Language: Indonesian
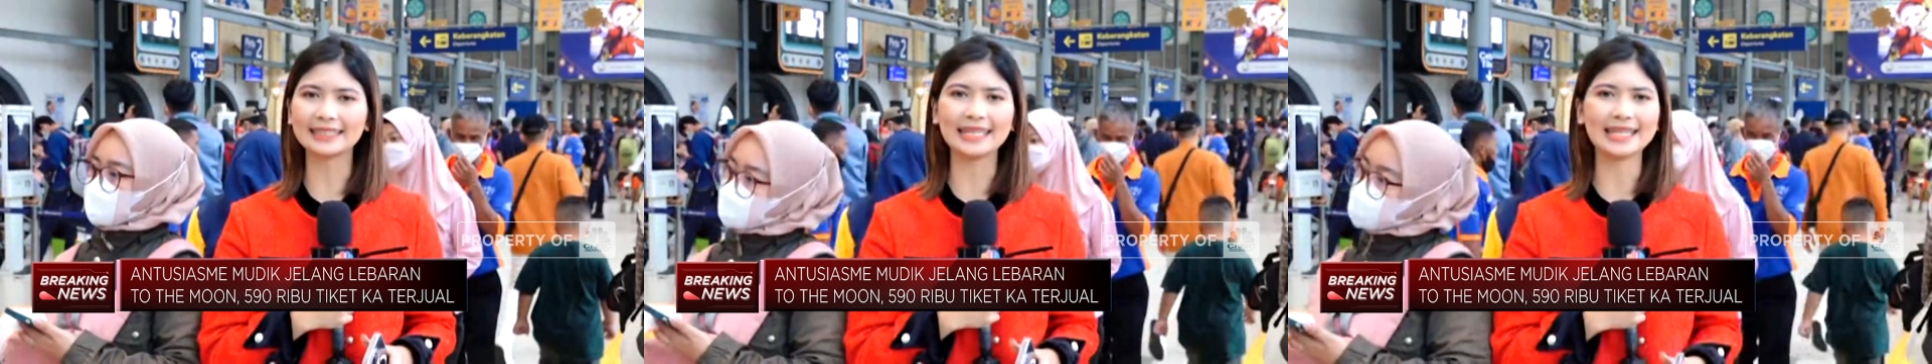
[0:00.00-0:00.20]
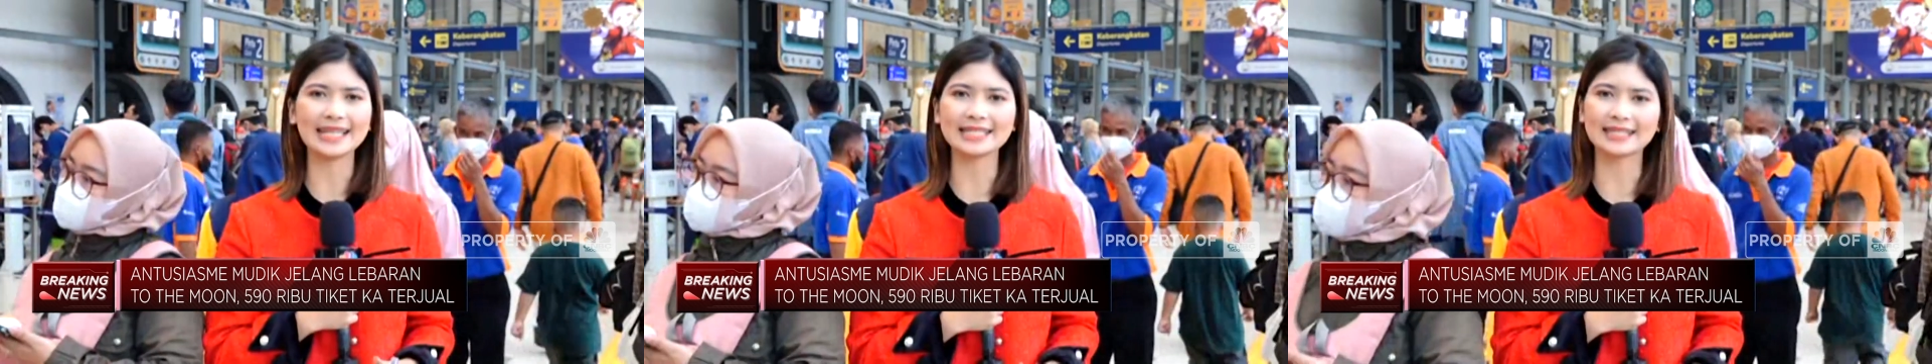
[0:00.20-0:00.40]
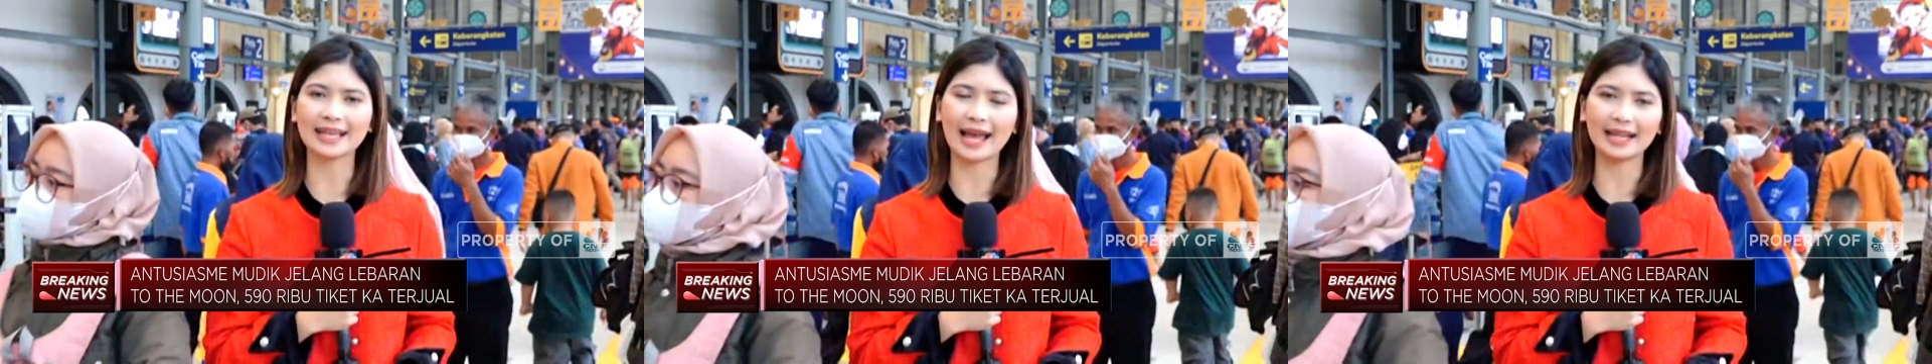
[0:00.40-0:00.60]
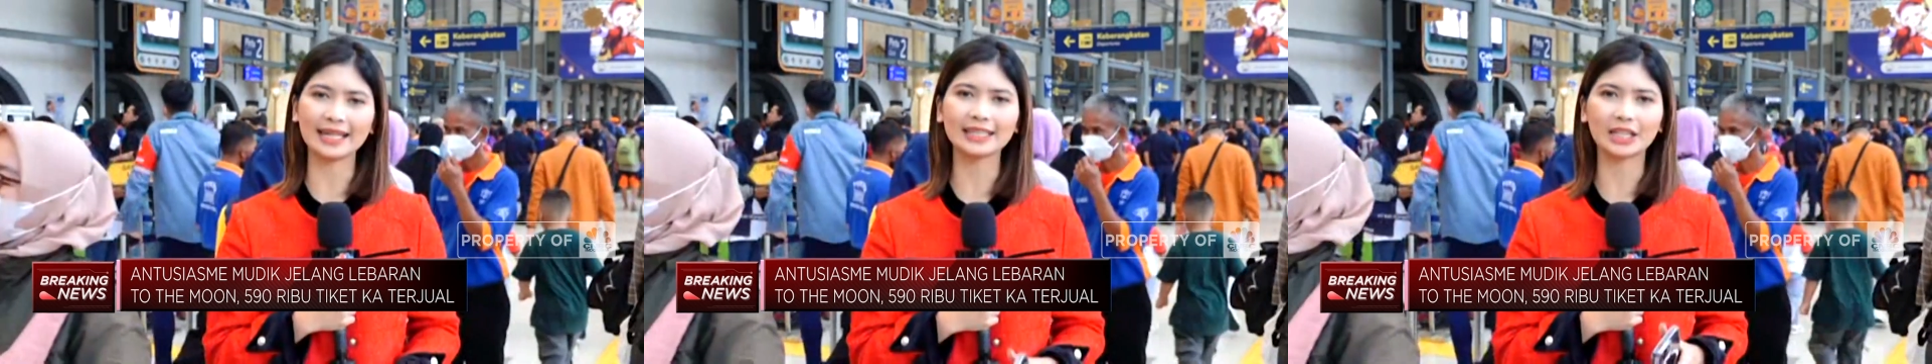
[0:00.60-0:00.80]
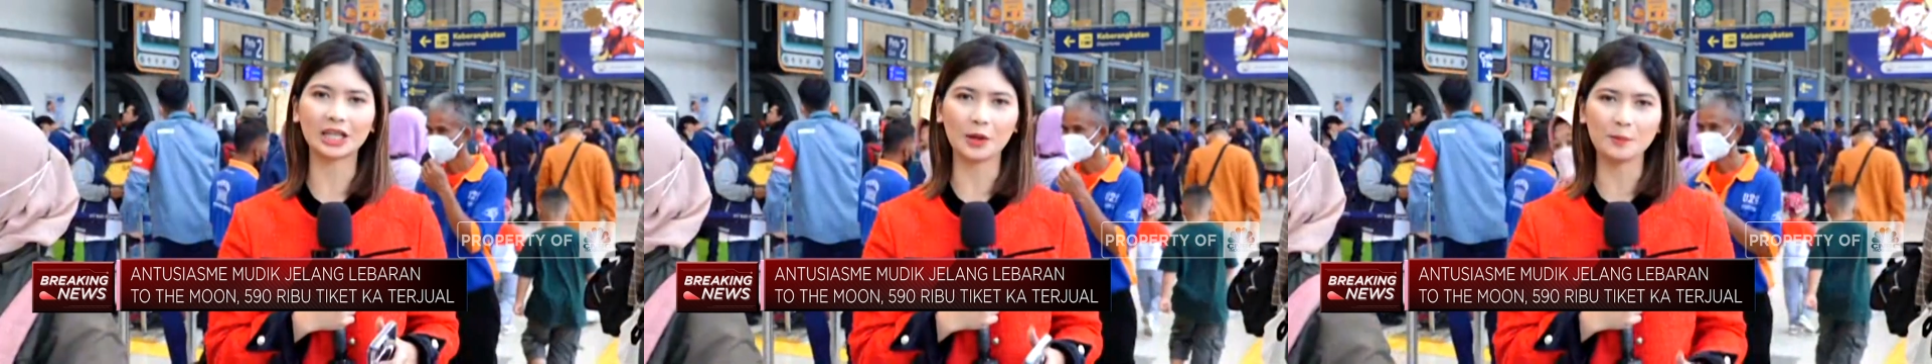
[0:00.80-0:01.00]
tinggi
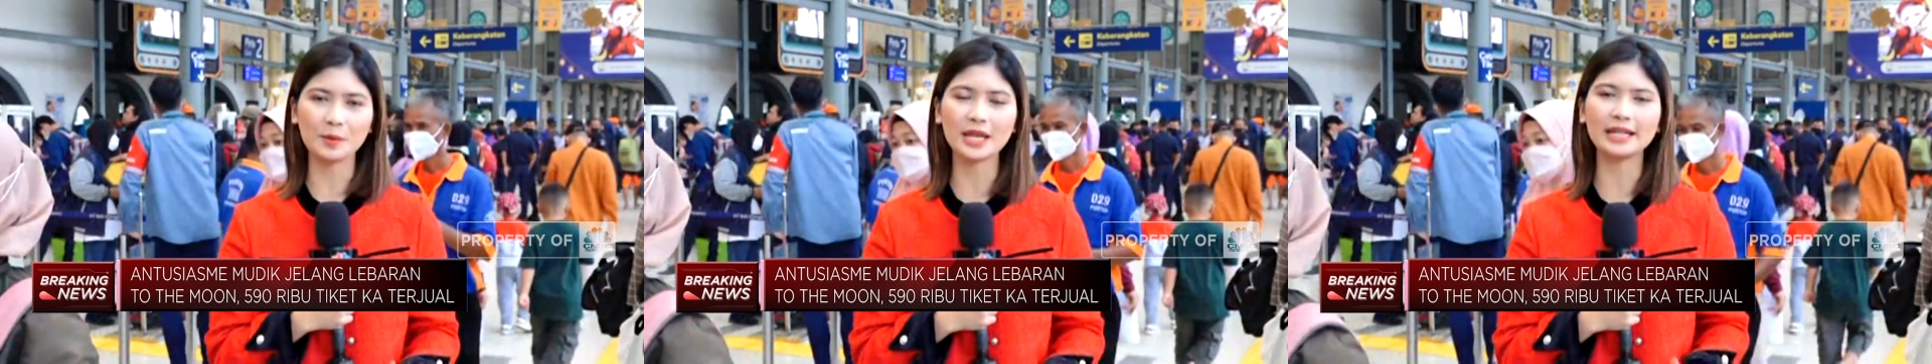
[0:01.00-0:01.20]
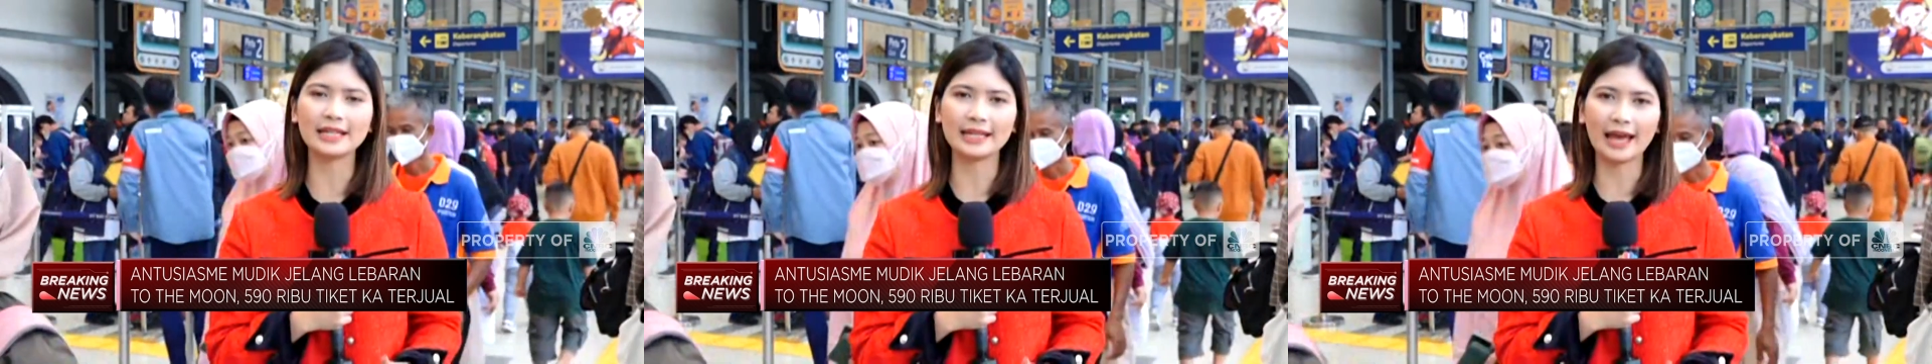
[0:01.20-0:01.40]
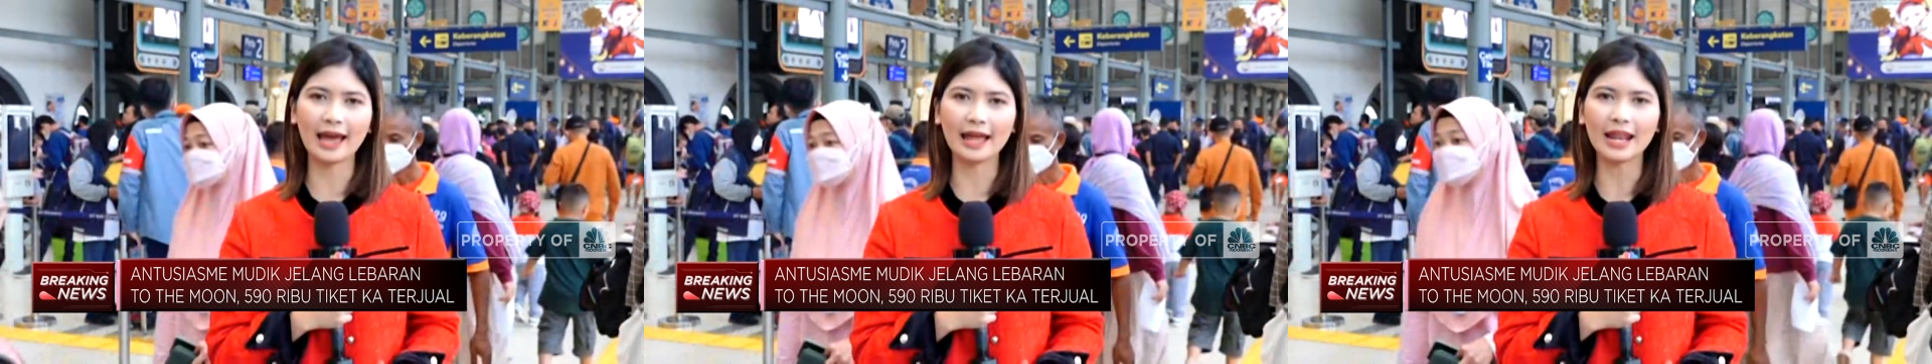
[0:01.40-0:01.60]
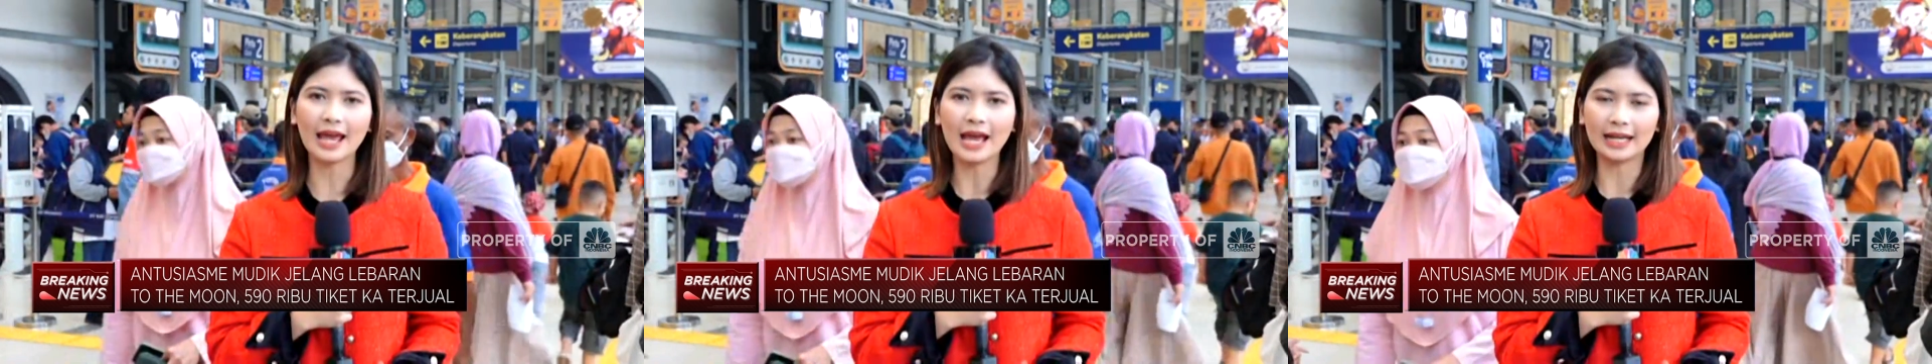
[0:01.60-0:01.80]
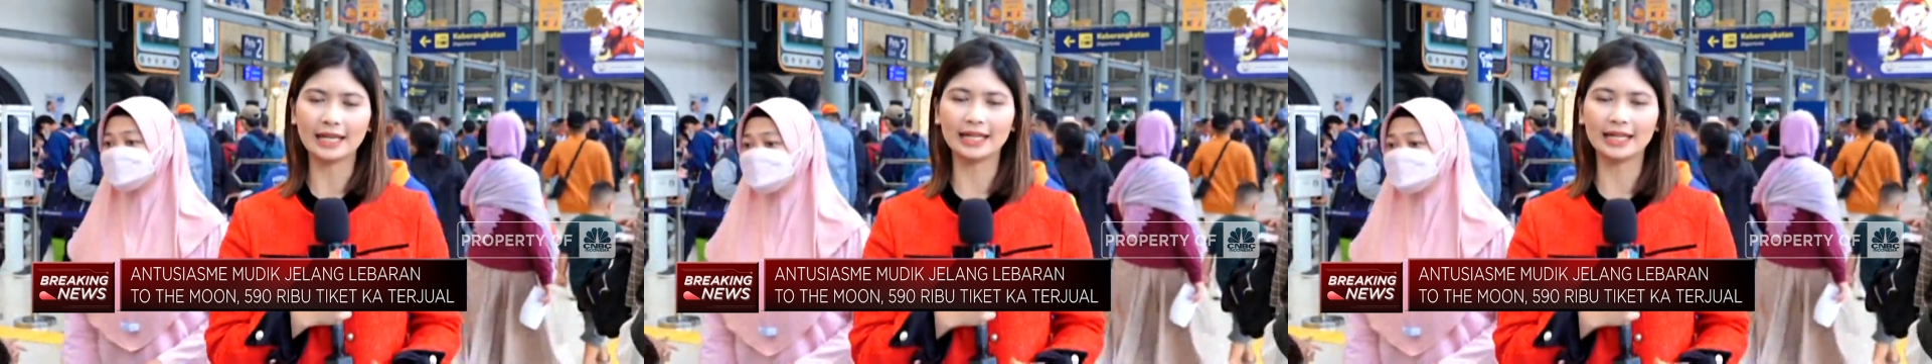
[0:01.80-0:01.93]
sekali terlebih dengan